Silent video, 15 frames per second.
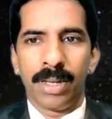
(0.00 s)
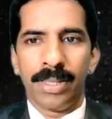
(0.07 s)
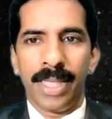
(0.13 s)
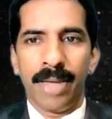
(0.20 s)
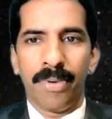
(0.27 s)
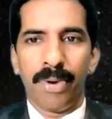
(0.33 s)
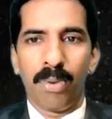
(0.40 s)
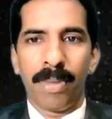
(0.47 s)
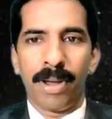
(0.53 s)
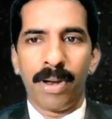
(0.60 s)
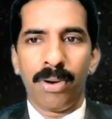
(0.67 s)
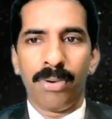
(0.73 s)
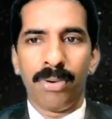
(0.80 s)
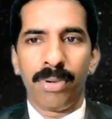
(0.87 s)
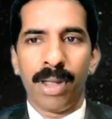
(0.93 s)
దేవుడు
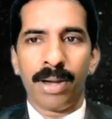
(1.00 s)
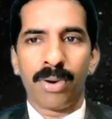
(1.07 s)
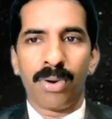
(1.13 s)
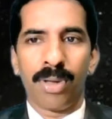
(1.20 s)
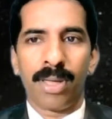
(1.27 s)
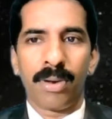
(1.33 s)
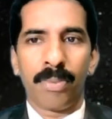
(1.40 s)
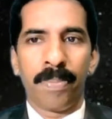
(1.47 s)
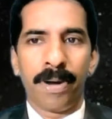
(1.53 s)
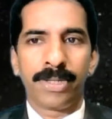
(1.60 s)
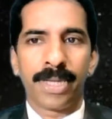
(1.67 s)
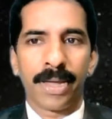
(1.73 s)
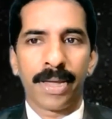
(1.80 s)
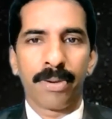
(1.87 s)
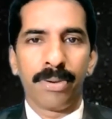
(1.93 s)
మనల్ని వెనుకున్నారు
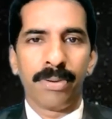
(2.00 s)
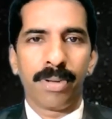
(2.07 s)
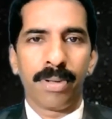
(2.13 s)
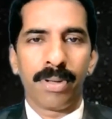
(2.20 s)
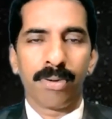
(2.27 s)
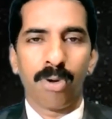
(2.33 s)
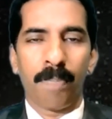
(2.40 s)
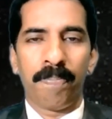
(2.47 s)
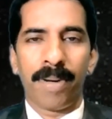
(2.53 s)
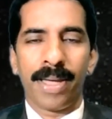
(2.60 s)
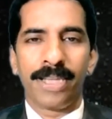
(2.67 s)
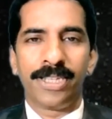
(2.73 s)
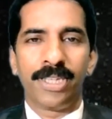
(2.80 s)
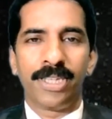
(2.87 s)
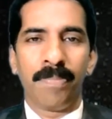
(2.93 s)
పిలిచారు గొప్ప
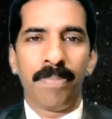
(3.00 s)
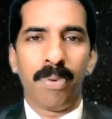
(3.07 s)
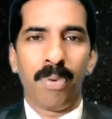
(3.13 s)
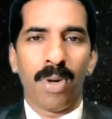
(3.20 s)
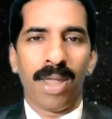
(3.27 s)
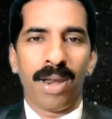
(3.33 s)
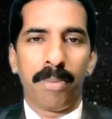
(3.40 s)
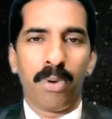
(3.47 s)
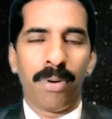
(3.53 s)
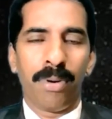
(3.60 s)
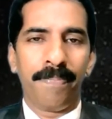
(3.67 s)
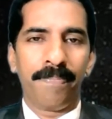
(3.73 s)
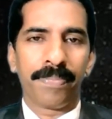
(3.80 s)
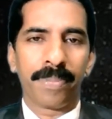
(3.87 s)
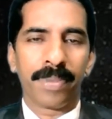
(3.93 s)
హెచ్చింపు అనుభవం
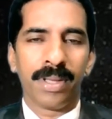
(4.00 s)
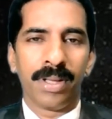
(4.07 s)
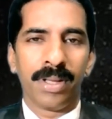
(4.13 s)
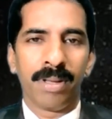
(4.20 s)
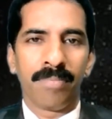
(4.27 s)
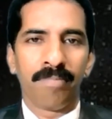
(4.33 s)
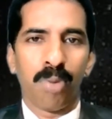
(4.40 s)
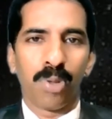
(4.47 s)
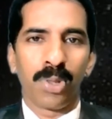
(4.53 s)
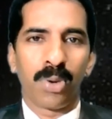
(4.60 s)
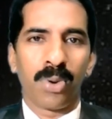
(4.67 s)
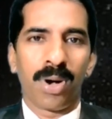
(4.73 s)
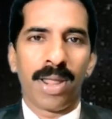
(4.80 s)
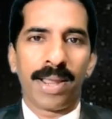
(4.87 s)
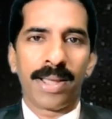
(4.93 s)

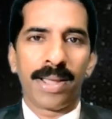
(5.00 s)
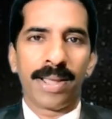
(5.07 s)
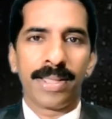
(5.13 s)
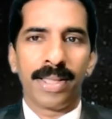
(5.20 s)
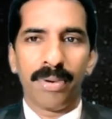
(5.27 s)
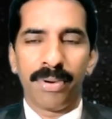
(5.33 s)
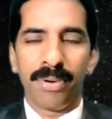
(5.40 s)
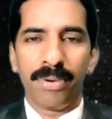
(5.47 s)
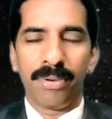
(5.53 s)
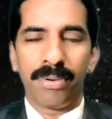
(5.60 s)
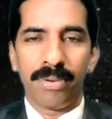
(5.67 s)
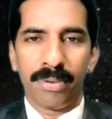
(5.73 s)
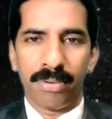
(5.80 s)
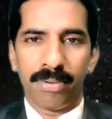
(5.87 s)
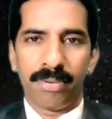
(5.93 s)
పొందుకోవడానికి దేవుడు
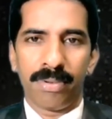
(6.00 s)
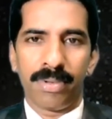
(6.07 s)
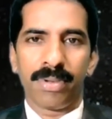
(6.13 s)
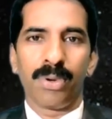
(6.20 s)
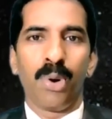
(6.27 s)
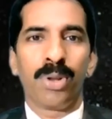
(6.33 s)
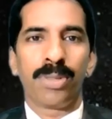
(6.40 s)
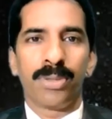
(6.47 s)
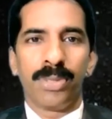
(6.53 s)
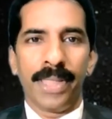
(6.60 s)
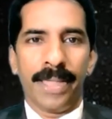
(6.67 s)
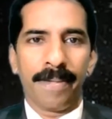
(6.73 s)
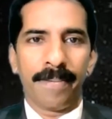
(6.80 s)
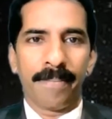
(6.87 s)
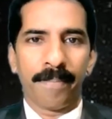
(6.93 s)

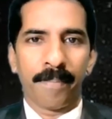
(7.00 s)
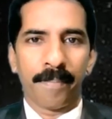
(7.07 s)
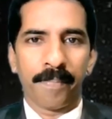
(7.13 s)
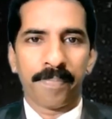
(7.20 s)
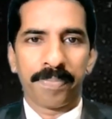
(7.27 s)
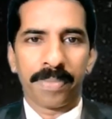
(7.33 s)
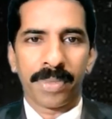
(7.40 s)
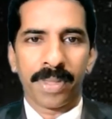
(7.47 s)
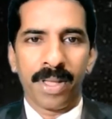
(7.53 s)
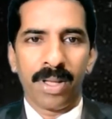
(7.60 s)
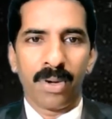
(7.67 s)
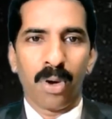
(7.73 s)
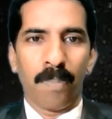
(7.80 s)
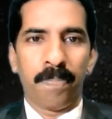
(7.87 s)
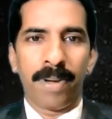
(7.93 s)
కోరుతుంది
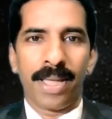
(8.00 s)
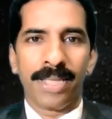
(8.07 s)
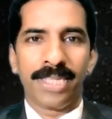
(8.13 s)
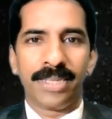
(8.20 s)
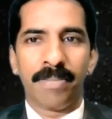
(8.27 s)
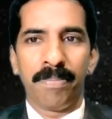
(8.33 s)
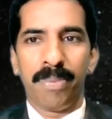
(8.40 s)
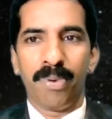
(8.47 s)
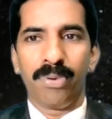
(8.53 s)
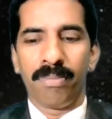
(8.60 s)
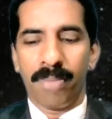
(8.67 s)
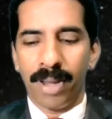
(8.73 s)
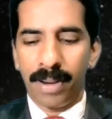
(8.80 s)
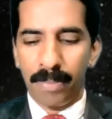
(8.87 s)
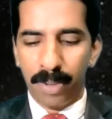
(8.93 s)
గొప్ప హెచ్చింపు
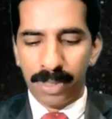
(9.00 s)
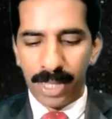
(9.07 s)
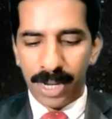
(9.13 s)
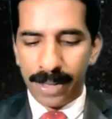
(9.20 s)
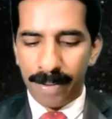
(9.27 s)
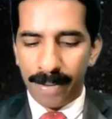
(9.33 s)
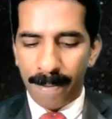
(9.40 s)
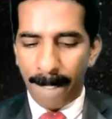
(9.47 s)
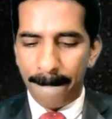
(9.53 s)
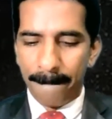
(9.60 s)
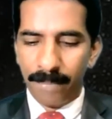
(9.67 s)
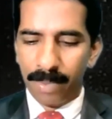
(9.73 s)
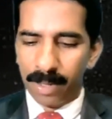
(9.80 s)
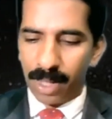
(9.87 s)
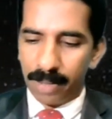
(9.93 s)
మనం పొందాలి
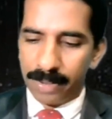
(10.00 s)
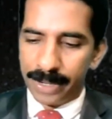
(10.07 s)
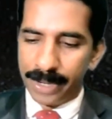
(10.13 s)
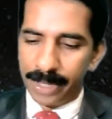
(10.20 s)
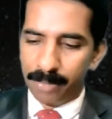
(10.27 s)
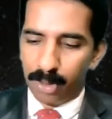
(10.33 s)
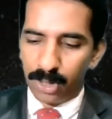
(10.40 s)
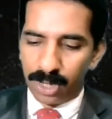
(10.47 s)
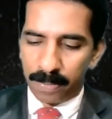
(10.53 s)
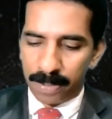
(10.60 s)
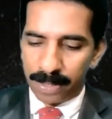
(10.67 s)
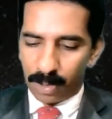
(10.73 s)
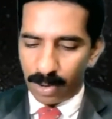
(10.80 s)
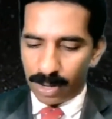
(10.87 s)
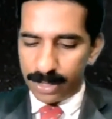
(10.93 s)
కాబట్టి మొదటి
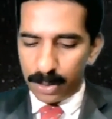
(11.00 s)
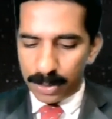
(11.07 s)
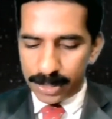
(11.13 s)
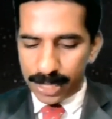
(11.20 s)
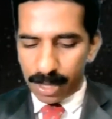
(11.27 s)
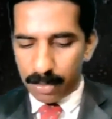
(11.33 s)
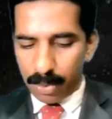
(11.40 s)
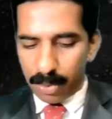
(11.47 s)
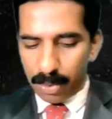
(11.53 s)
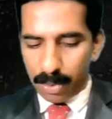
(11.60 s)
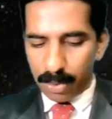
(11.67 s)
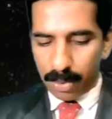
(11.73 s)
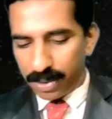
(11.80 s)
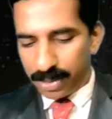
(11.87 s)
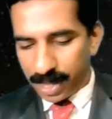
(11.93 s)
పేదలు ఐదవ దేయము
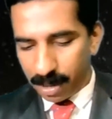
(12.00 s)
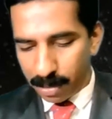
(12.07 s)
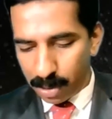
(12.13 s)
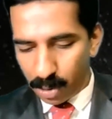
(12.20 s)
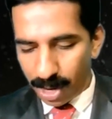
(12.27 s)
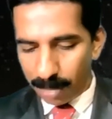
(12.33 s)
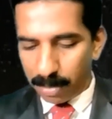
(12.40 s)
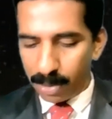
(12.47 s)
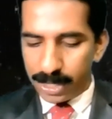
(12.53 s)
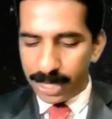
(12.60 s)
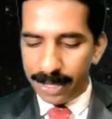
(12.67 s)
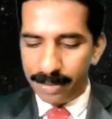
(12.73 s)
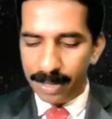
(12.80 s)
ఆరవ దినంలో రాయబడింది